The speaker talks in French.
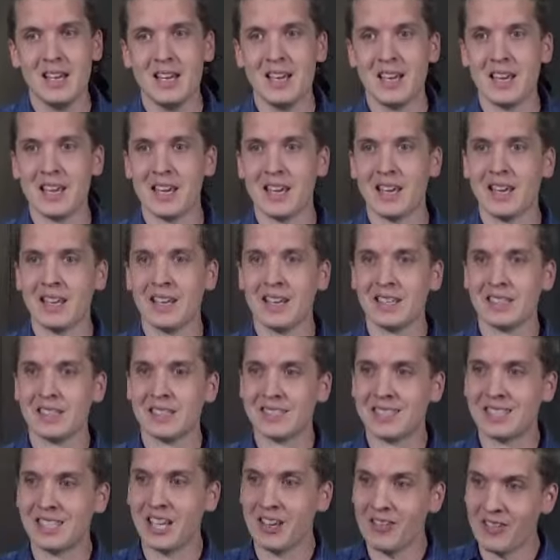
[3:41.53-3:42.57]
Et
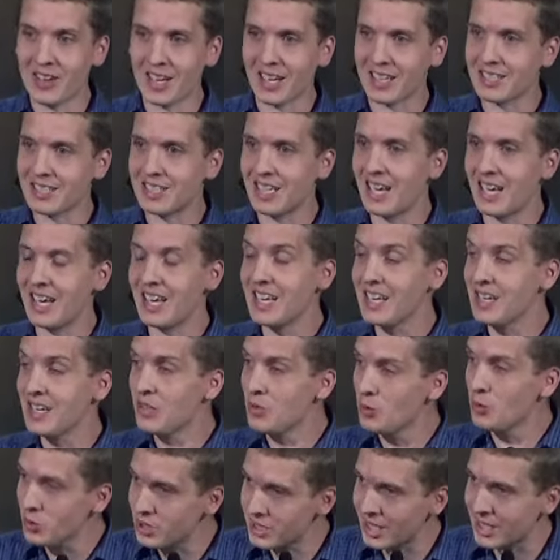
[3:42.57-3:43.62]
ces versets, ils
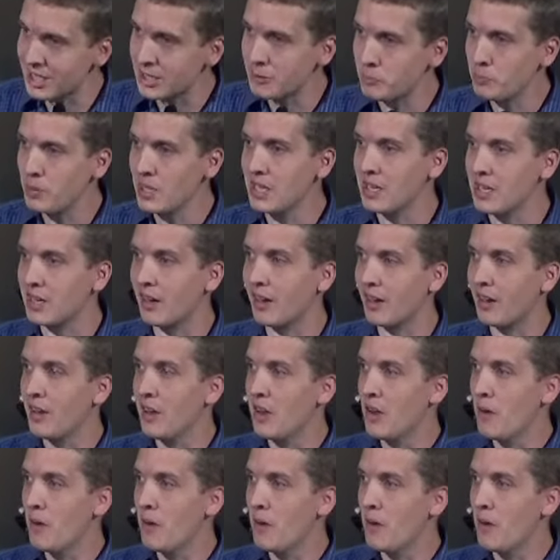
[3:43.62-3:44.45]
nous inspirent